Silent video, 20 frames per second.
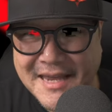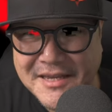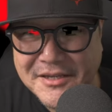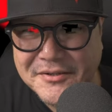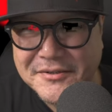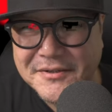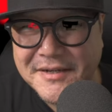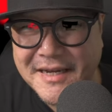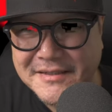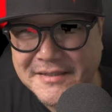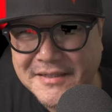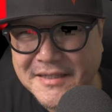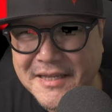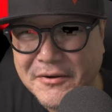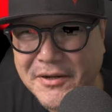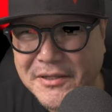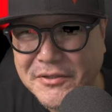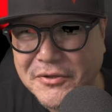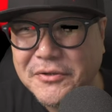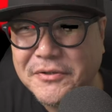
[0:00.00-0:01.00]
US で
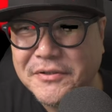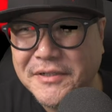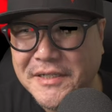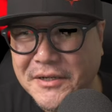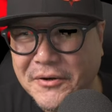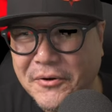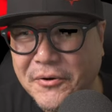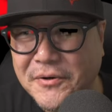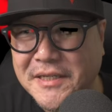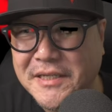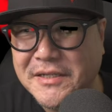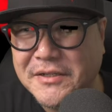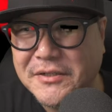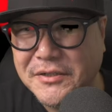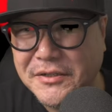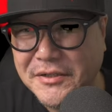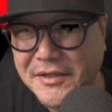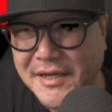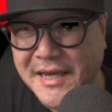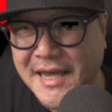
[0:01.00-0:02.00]
は特に大き
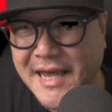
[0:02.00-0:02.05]
く